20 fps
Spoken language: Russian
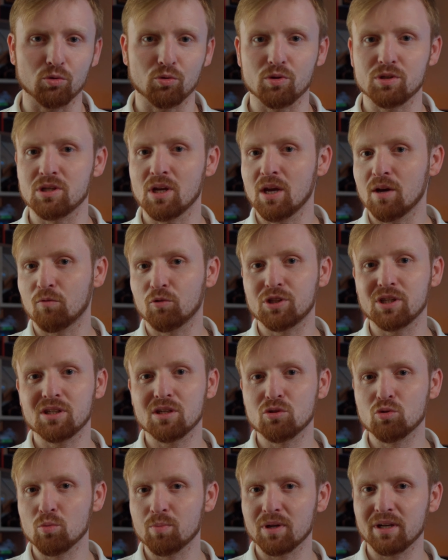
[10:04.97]
То есть вот эта
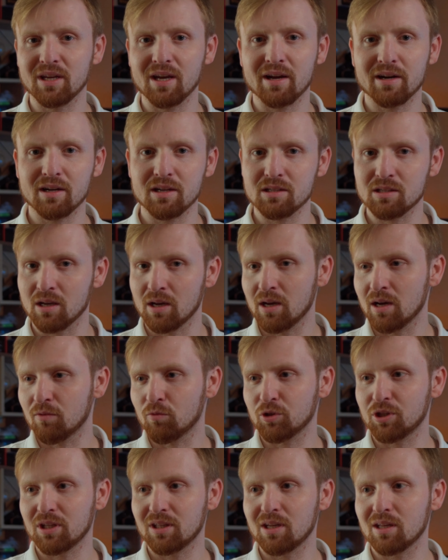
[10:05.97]
супер яркость,
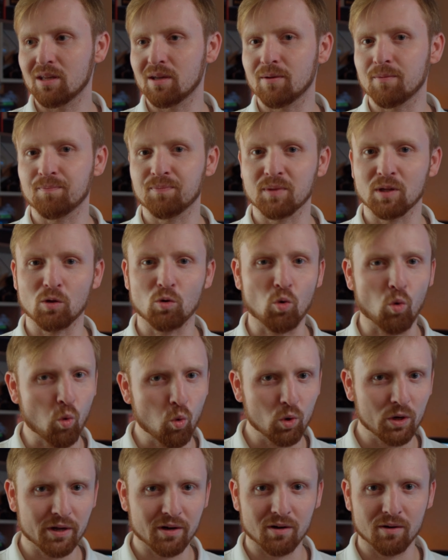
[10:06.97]
вот это
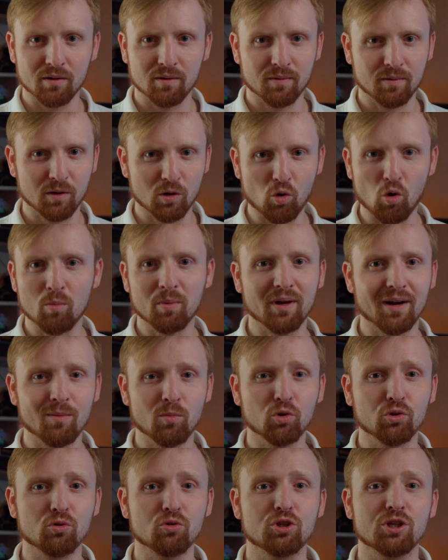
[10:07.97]
кулер громко
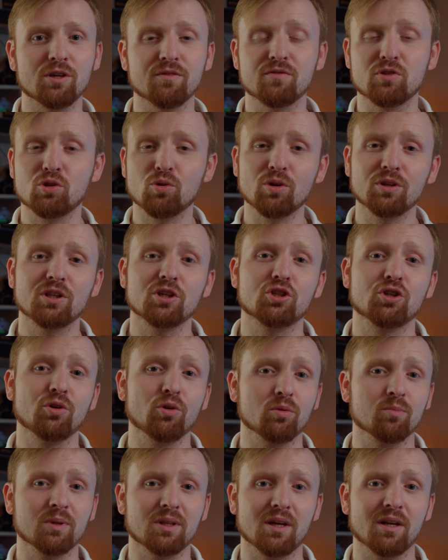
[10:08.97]
работающий, все это
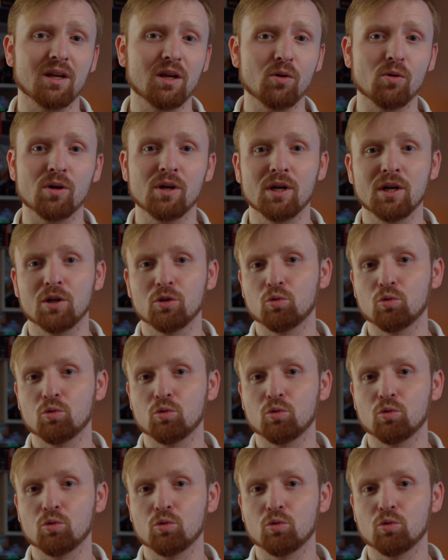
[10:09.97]
жрет батарею.